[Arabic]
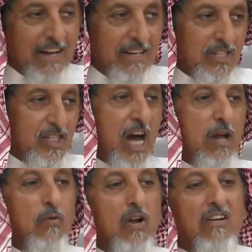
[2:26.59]

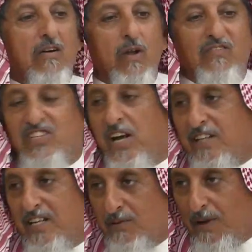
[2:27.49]
النسيان
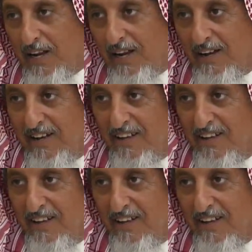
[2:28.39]
والفساد لا سمح الله